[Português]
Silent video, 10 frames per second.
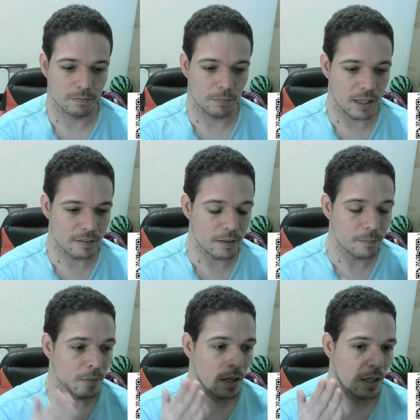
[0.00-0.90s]
Beleza?
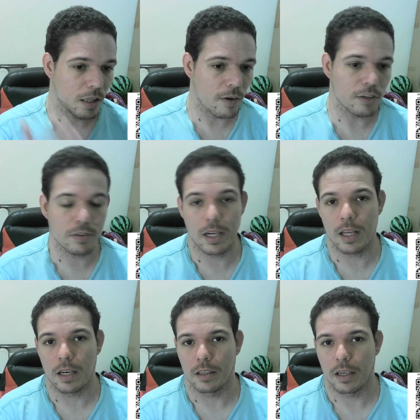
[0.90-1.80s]
Então é isso,
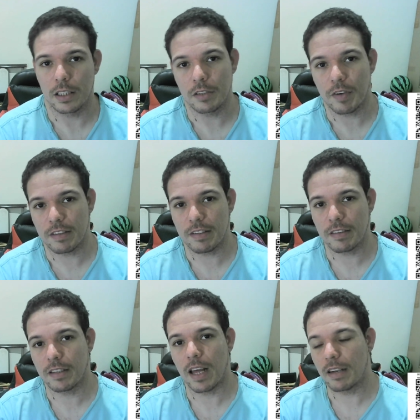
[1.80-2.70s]
galera. A gente faz essas
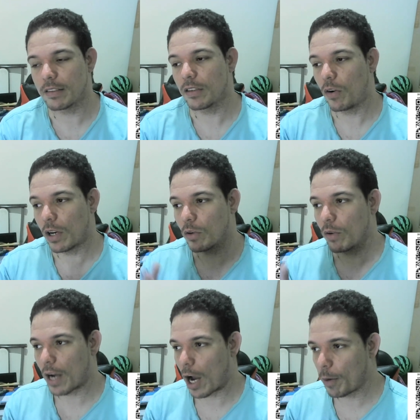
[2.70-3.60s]
análises, olha com
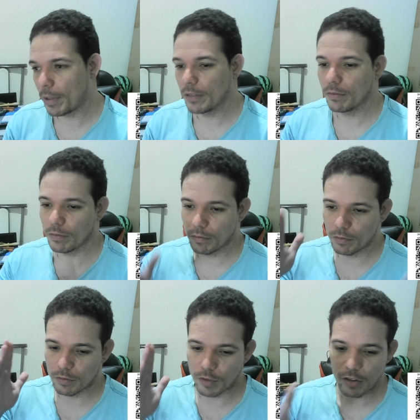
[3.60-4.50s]
calma,
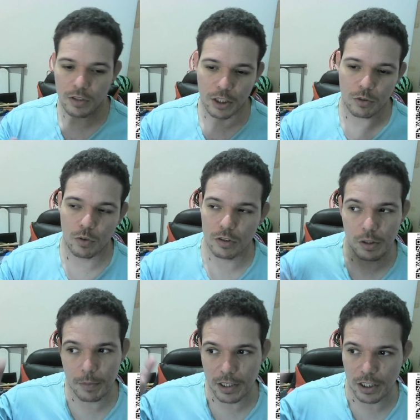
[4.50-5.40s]
faz outras
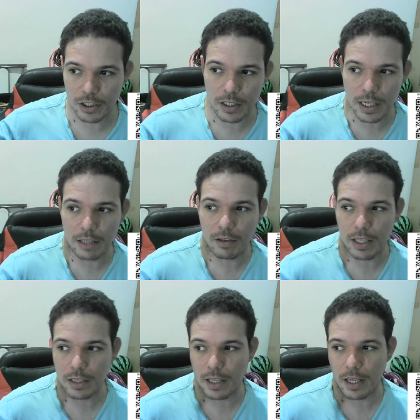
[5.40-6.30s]
coisas, mas deixa ligado ali
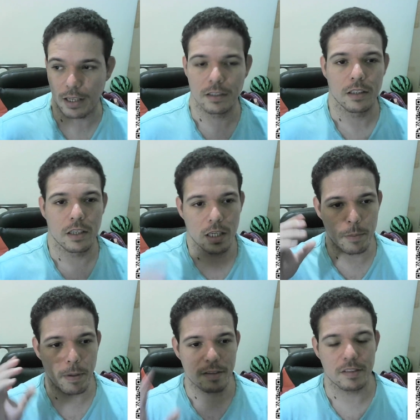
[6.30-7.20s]
a tela e
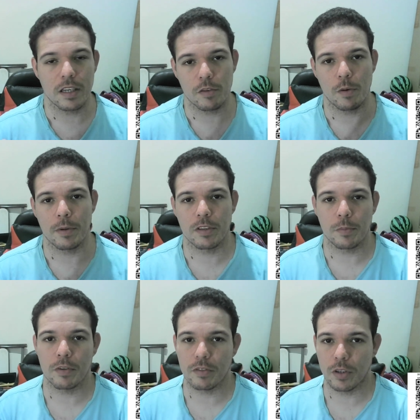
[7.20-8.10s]
passando a informação
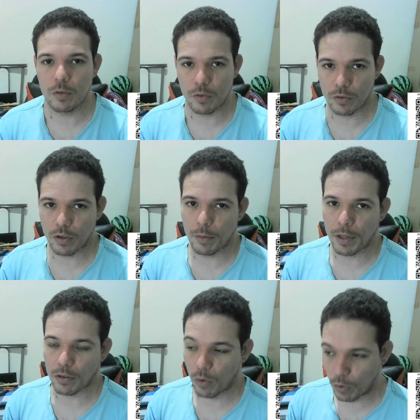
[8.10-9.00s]
para vocês do
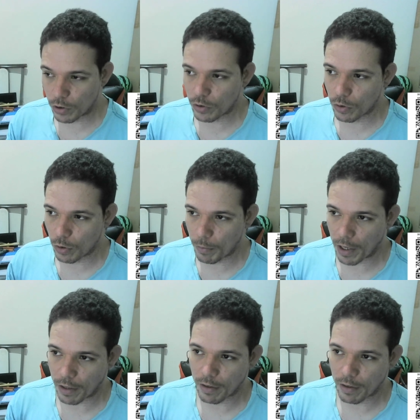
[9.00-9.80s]
funcionamento. Hoje rodou bem.